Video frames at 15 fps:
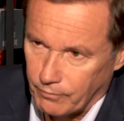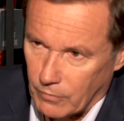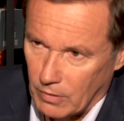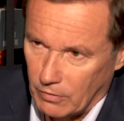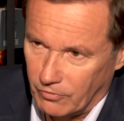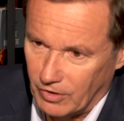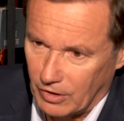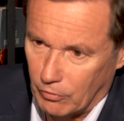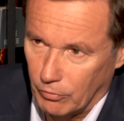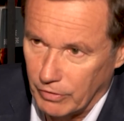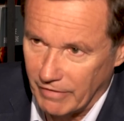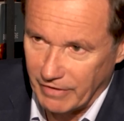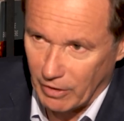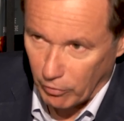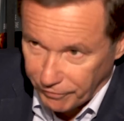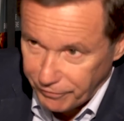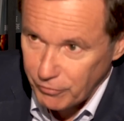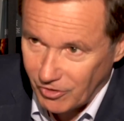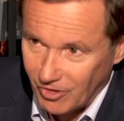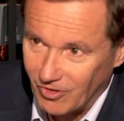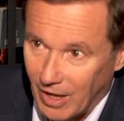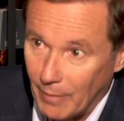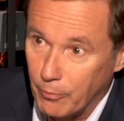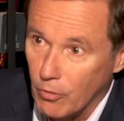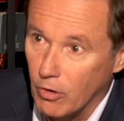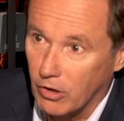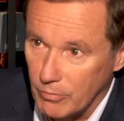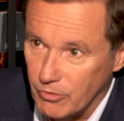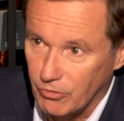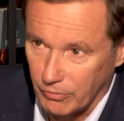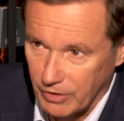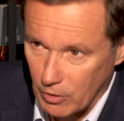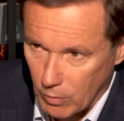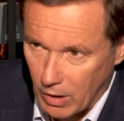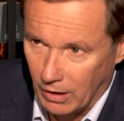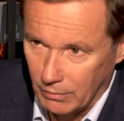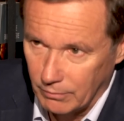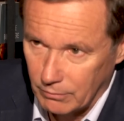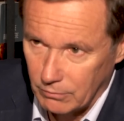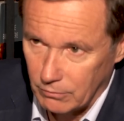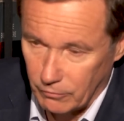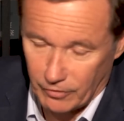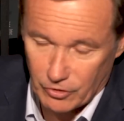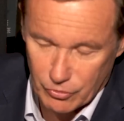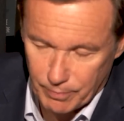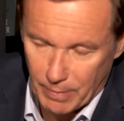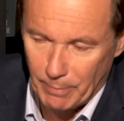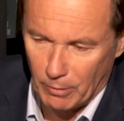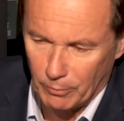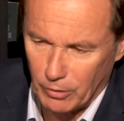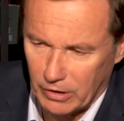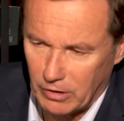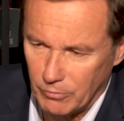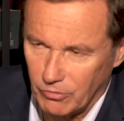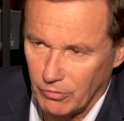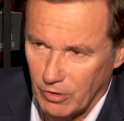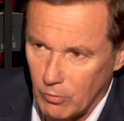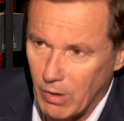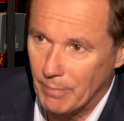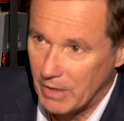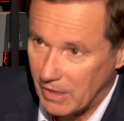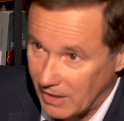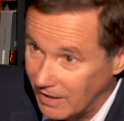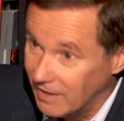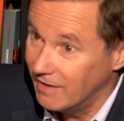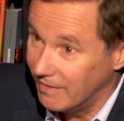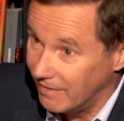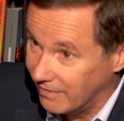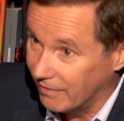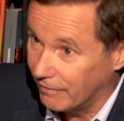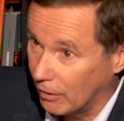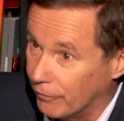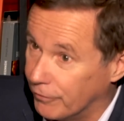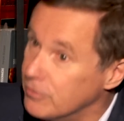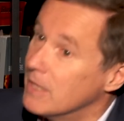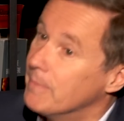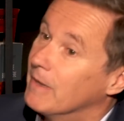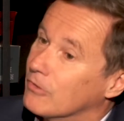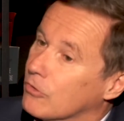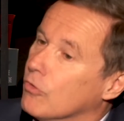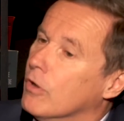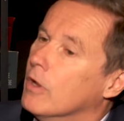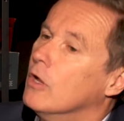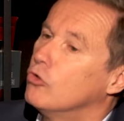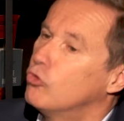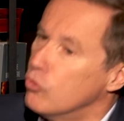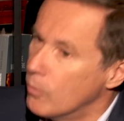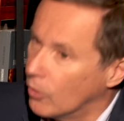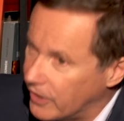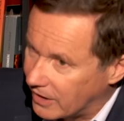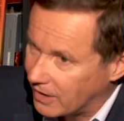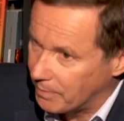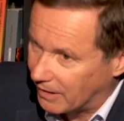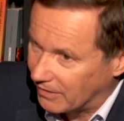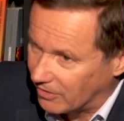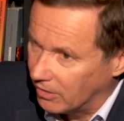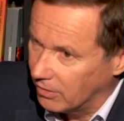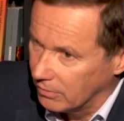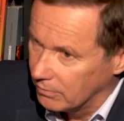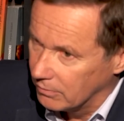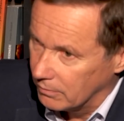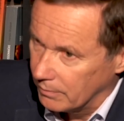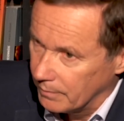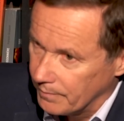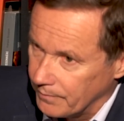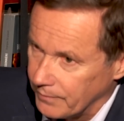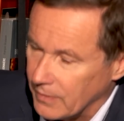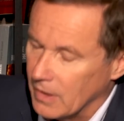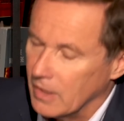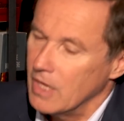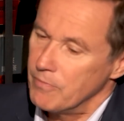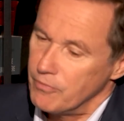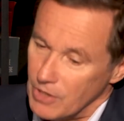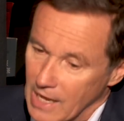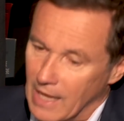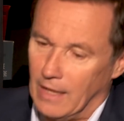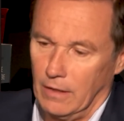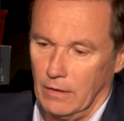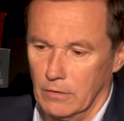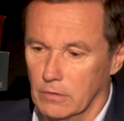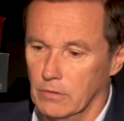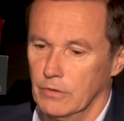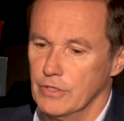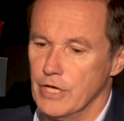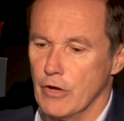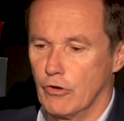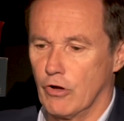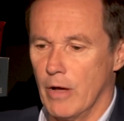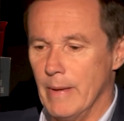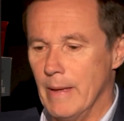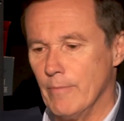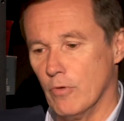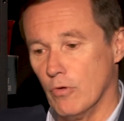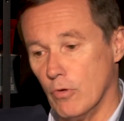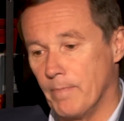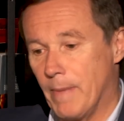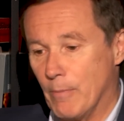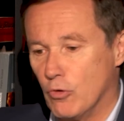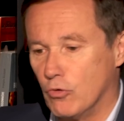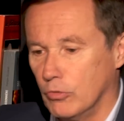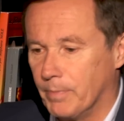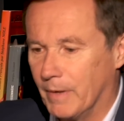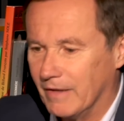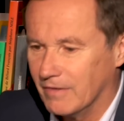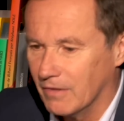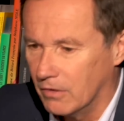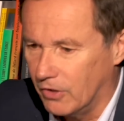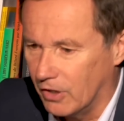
c'est qu'on avait refusé ce drapeau en commission des lois. Enfin, mhm. je ne suis pas membre de la commission des lois, mais ils les avaient refusés parce que tout le monde était présent. Et puis là, euh, il n'y y a eu quand même euh, pas beaucoup de présents dans